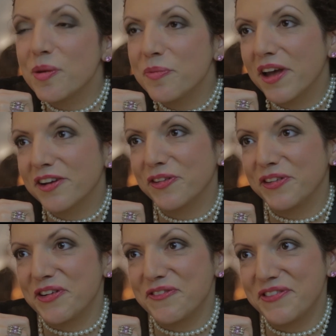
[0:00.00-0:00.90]
Je sais bien que
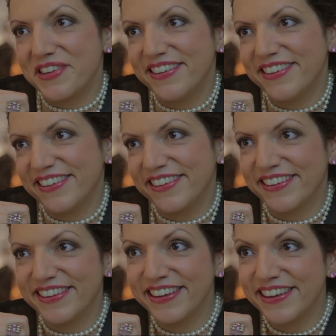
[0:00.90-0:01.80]
t'en as envie.
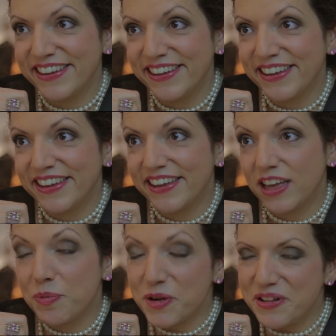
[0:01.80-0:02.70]

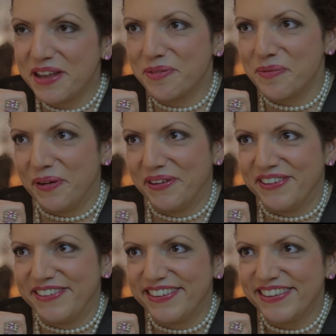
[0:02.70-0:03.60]
Et puis
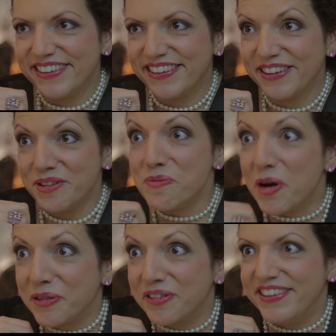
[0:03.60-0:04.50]
honnêtement, euh,
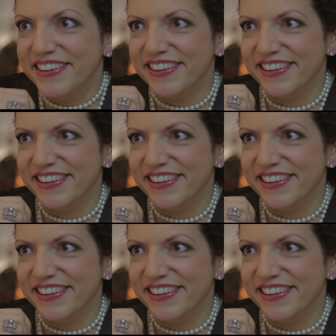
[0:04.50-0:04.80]
moi aussi.